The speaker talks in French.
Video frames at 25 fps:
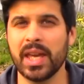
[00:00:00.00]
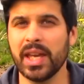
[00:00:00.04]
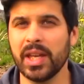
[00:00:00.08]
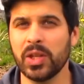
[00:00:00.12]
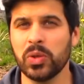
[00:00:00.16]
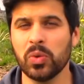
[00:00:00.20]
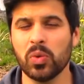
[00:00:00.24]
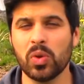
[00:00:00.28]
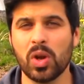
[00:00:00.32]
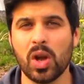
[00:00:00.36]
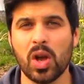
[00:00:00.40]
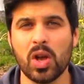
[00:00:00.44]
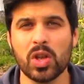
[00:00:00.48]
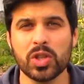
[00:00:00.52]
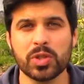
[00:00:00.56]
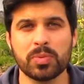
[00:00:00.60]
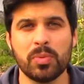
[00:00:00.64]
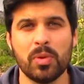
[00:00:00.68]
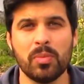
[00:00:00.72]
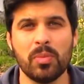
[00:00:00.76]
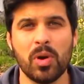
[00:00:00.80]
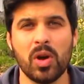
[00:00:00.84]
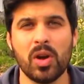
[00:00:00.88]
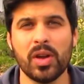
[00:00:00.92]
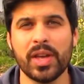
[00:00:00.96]
Et donc en ce
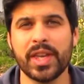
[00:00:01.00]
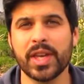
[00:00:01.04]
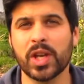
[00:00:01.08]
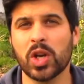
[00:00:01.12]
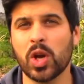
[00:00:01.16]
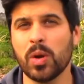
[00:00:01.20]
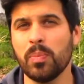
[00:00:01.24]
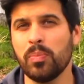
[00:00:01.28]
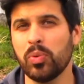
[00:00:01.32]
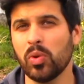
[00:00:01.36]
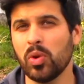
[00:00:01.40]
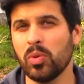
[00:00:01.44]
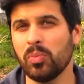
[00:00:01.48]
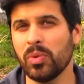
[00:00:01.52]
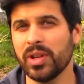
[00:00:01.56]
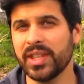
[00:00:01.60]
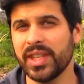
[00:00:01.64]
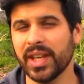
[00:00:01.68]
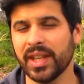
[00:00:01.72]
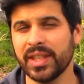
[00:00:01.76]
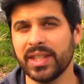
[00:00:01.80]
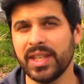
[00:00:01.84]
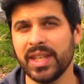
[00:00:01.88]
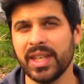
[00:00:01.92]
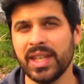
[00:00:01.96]
moment, et comme pour le mois
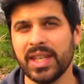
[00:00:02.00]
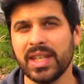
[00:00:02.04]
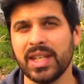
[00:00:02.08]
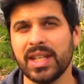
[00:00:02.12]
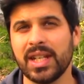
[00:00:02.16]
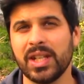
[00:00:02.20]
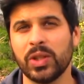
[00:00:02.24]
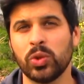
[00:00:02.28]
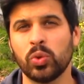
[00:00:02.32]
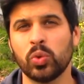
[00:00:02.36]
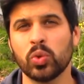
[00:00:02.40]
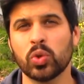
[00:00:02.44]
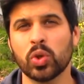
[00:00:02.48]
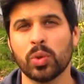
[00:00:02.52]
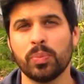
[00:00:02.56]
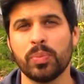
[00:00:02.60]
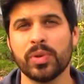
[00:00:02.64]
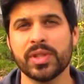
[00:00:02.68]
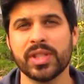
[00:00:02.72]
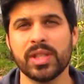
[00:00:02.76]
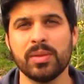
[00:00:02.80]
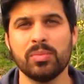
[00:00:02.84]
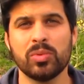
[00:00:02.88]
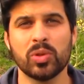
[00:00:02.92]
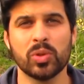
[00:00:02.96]
dernier, il est toujours
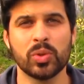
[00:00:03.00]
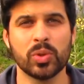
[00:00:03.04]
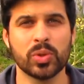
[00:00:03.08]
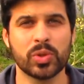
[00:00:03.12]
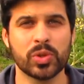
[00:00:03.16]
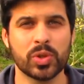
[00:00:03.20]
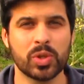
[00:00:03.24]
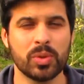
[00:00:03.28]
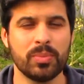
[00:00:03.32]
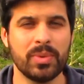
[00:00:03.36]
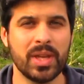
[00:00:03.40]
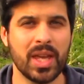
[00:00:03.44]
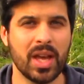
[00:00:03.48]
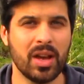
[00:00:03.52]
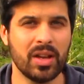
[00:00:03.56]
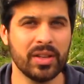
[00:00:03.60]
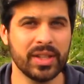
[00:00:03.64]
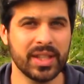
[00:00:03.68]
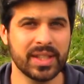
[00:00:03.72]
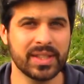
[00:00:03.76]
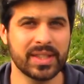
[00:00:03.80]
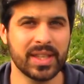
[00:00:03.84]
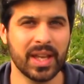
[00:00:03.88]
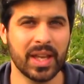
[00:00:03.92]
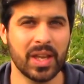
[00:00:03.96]
possible de semer
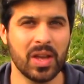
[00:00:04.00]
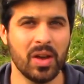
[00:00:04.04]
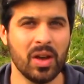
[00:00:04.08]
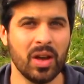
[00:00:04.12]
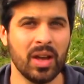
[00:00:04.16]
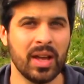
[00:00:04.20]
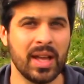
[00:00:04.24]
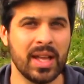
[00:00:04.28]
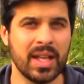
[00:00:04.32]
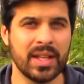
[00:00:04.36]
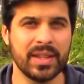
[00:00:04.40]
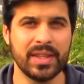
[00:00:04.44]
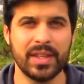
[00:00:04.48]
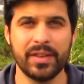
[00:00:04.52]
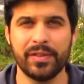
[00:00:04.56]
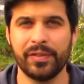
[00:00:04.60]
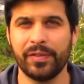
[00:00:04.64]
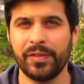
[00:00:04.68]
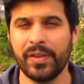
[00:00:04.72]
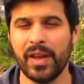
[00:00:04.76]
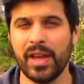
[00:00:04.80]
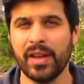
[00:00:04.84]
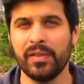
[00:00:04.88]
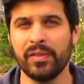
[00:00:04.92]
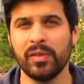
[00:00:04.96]
en extérieur des
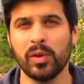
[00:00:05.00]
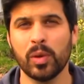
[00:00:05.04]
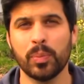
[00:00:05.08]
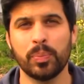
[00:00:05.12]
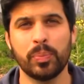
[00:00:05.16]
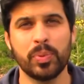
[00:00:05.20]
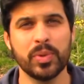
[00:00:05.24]
fèves,